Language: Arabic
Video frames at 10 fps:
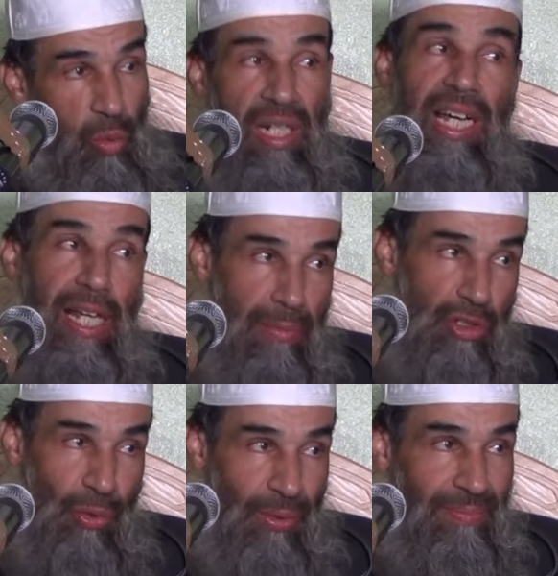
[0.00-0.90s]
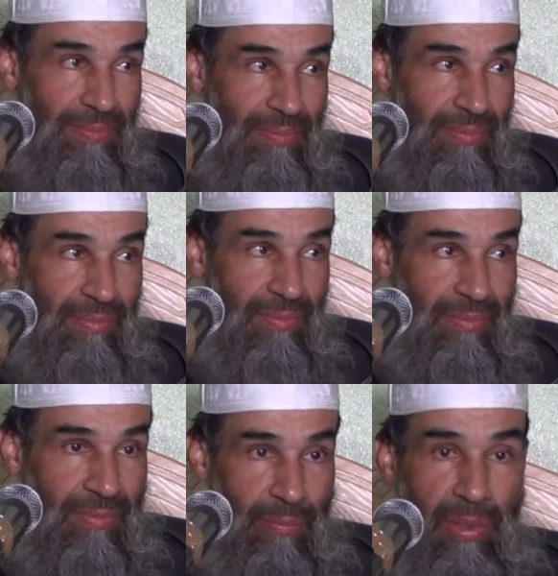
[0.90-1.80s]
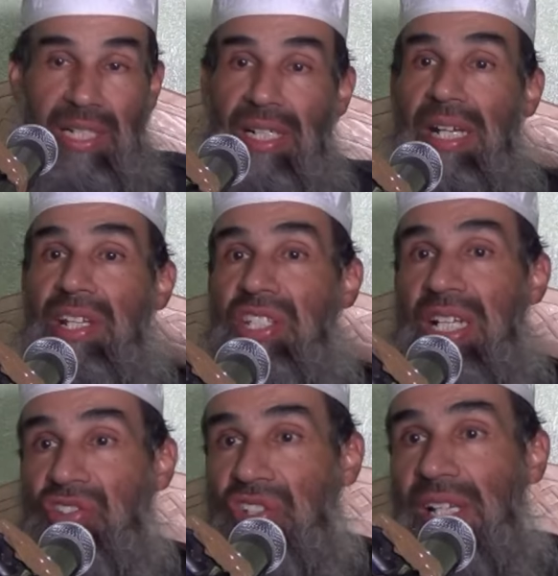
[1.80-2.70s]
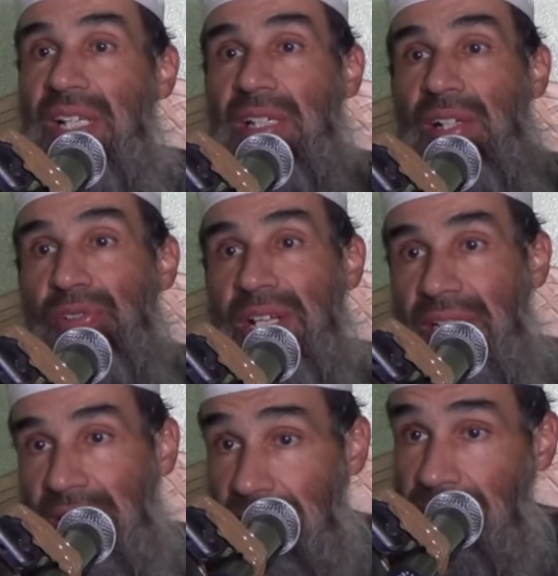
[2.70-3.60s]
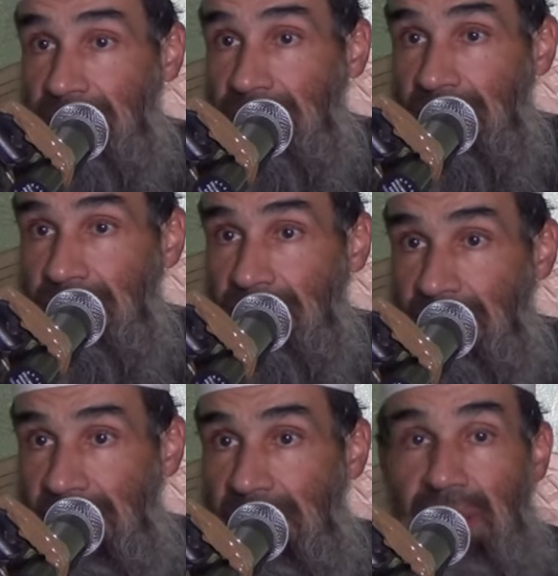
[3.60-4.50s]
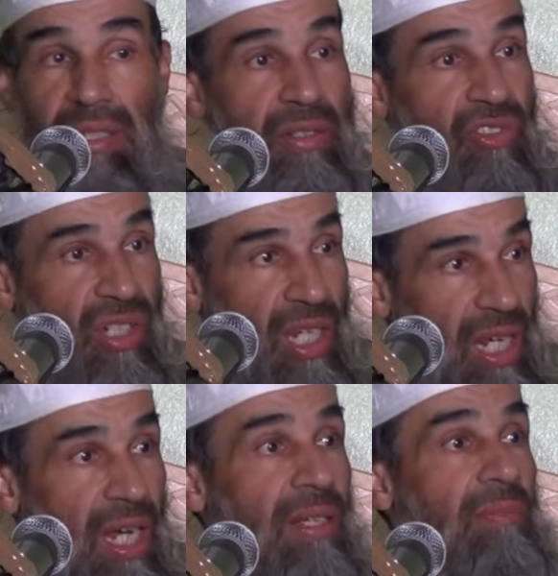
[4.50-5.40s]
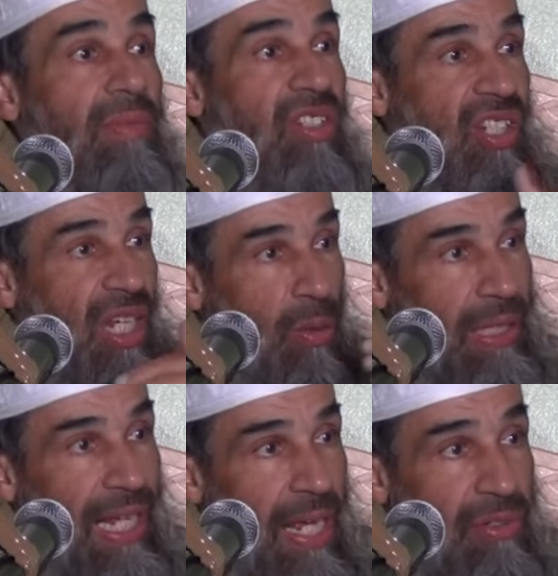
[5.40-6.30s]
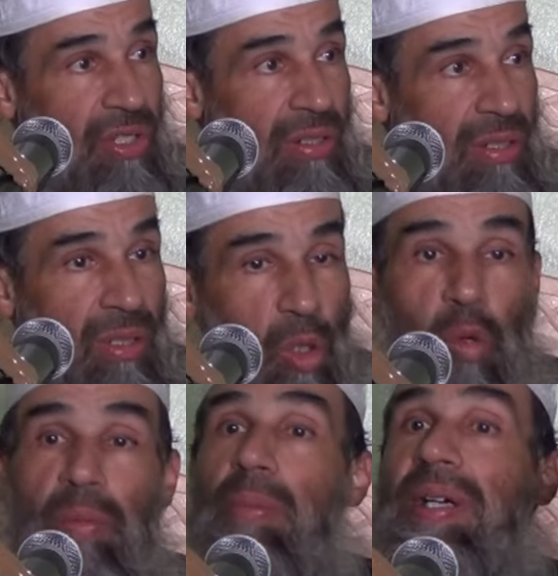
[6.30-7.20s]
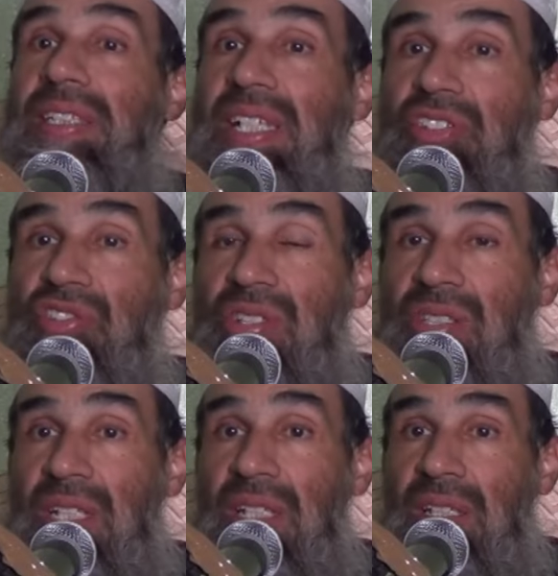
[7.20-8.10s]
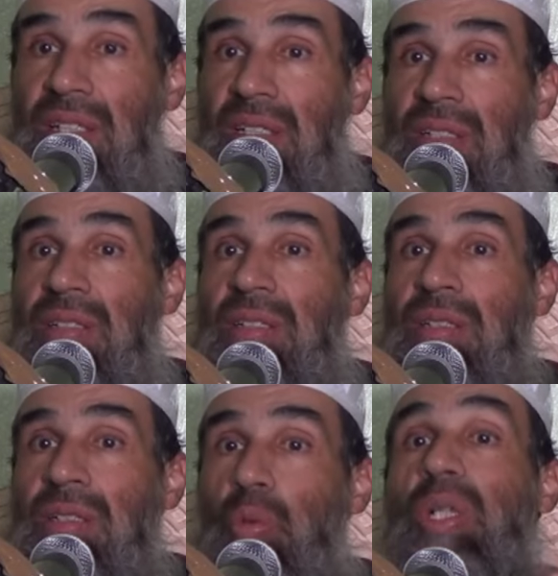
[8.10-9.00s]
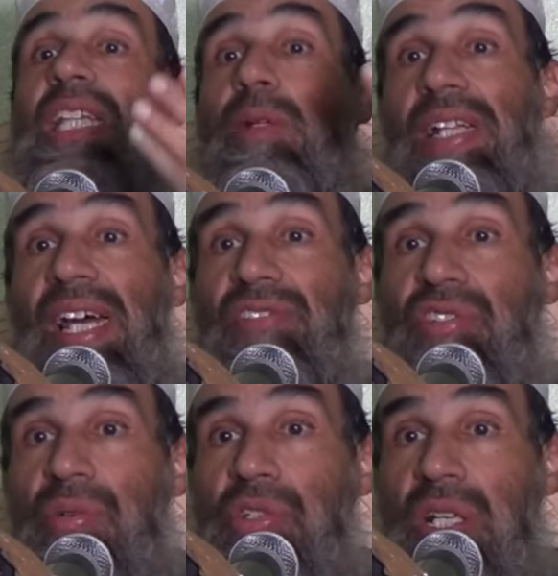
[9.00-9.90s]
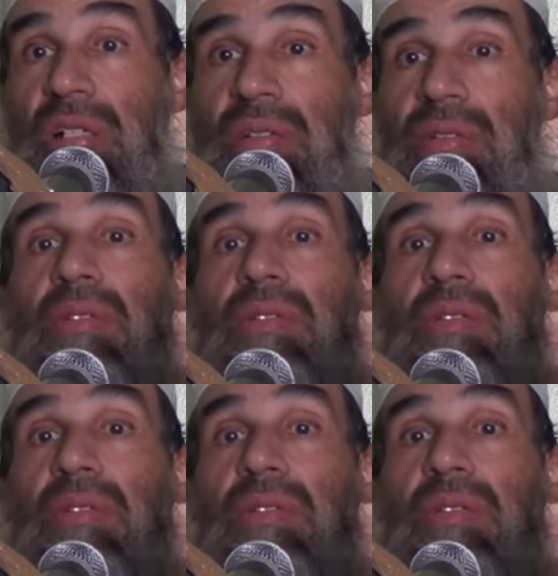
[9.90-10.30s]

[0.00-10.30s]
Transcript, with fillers: ولا غير مشروع بأن الإنسان يصلي الفريضة يعني صلاة من الصلوات الخمس ومن بعده يزيد يديه ويطلب الله عز وجل